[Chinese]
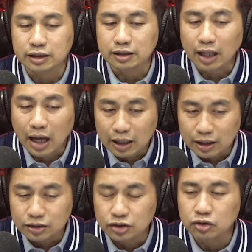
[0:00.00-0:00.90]
大了
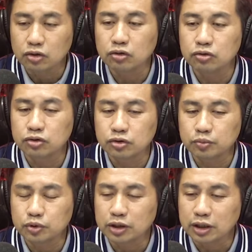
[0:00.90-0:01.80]
之后就
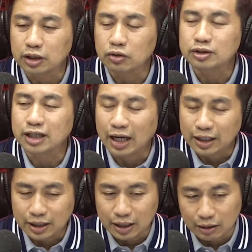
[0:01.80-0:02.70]
不得空踩
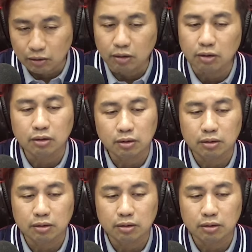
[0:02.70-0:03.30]
你了咯。